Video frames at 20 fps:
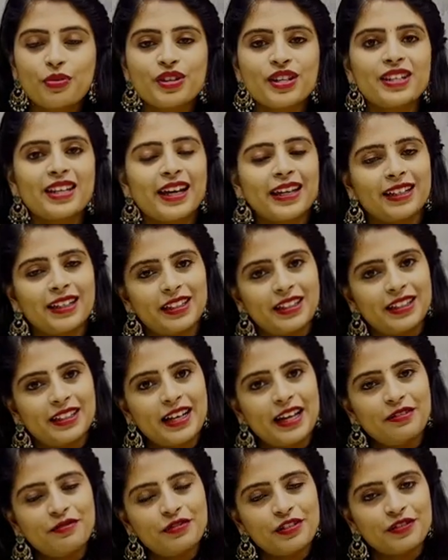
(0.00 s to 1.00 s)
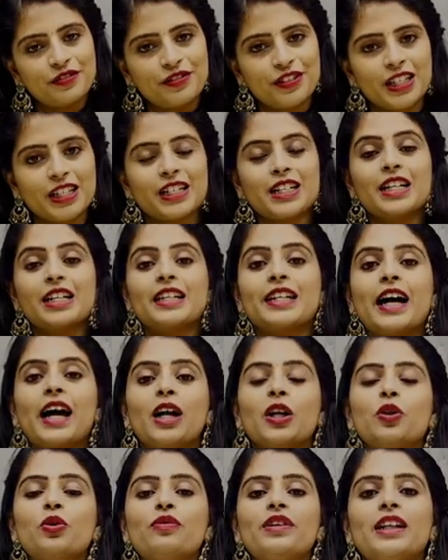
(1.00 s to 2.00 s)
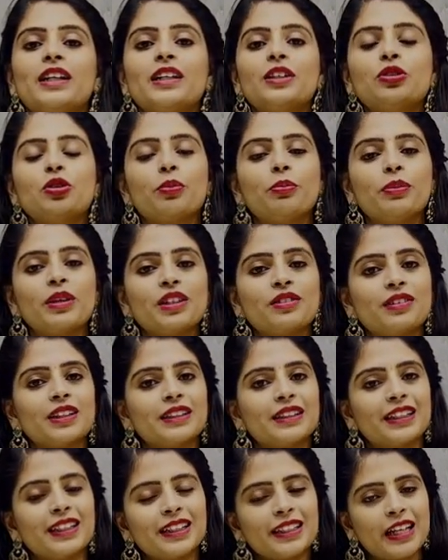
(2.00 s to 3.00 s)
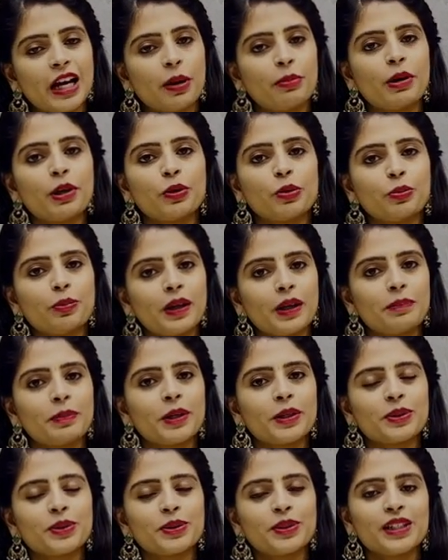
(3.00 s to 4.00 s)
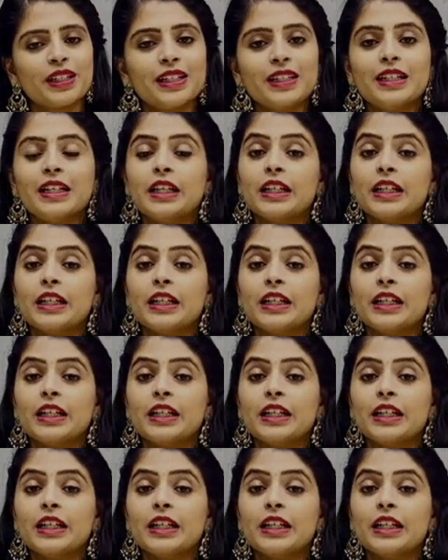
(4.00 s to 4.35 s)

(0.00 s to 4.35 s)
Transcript: థౌజండ్ నైన్ హండ్రెడ్ అండ్ ఫిఫ్టీ నాలుగు వేల తొమ్మిది వందల యాభై రూపాయలు పడుతుంది